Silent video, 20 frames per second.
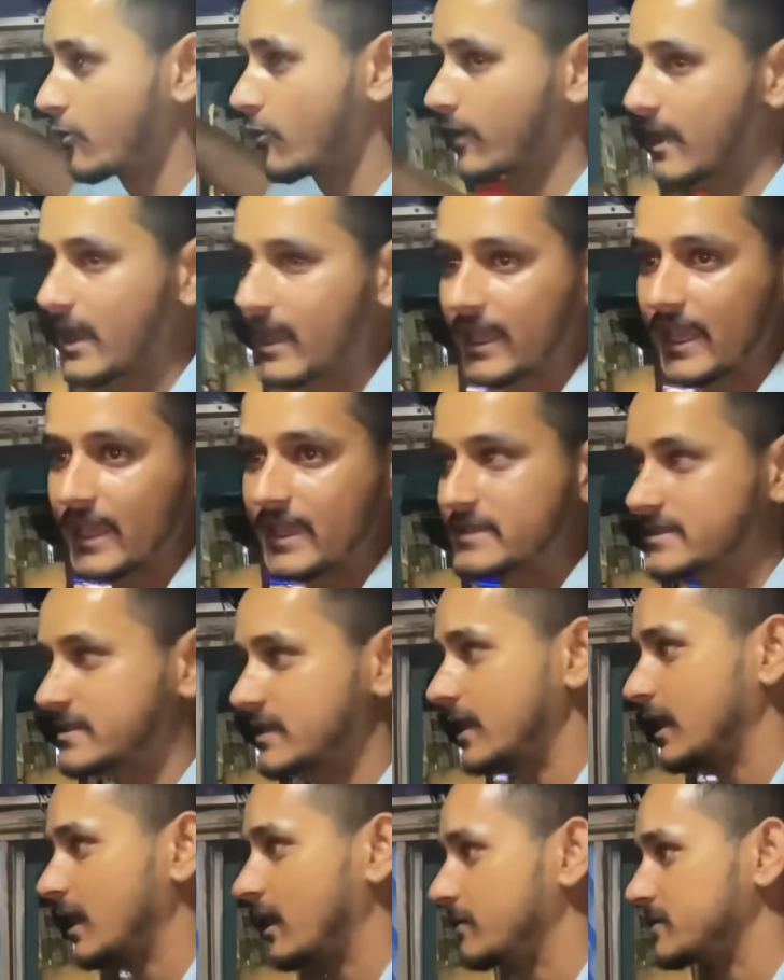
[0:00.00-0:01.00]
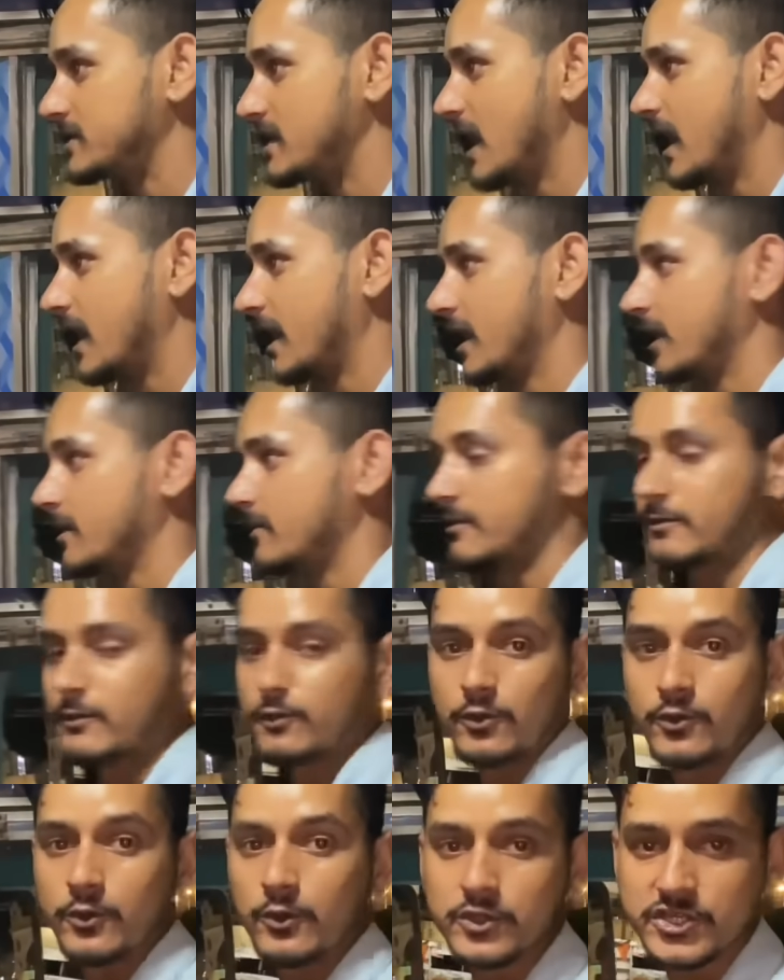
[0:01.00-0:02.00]
हो गया कैंसिल अब जा रहे हैं हमें
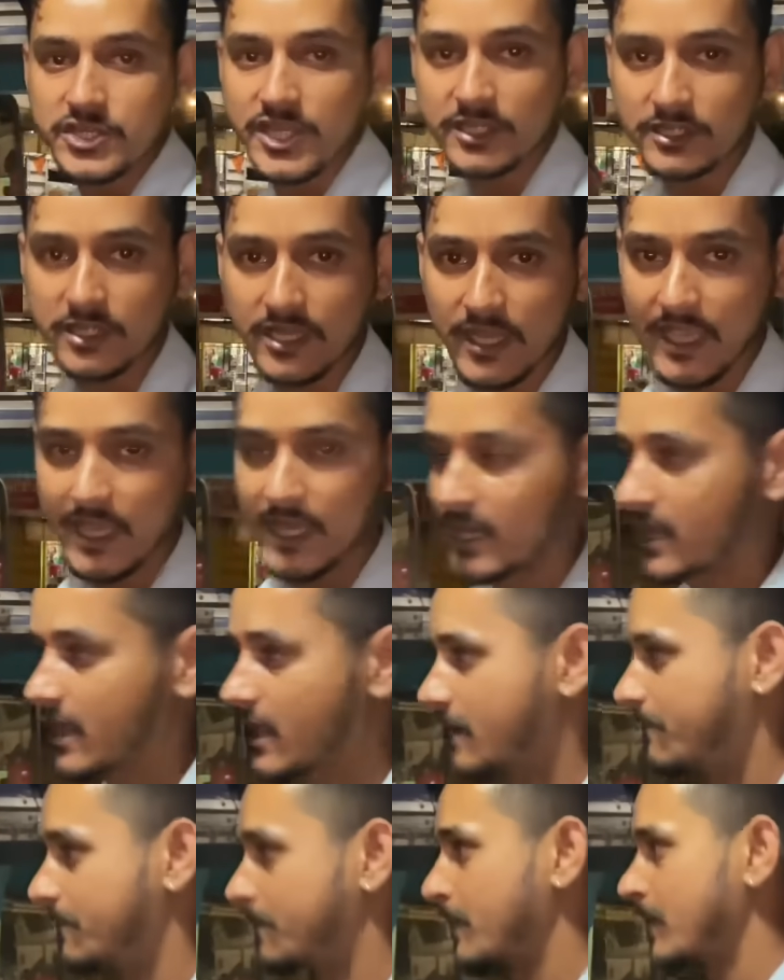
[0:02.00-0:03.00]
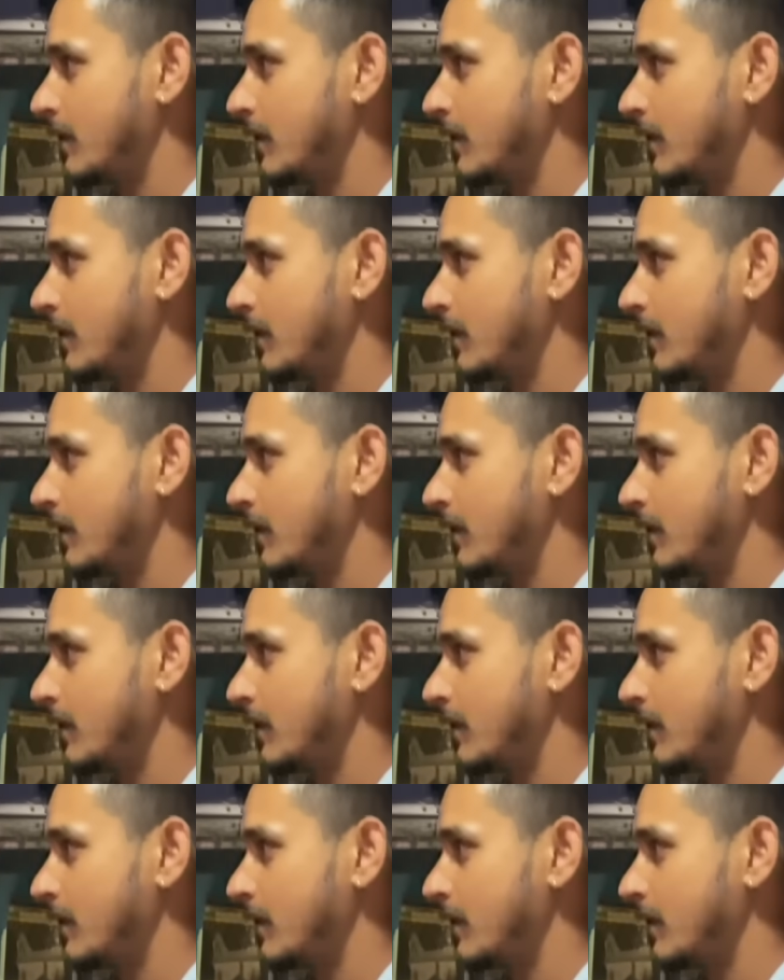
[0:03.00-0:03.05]
कुरुक्षेत्र के लिए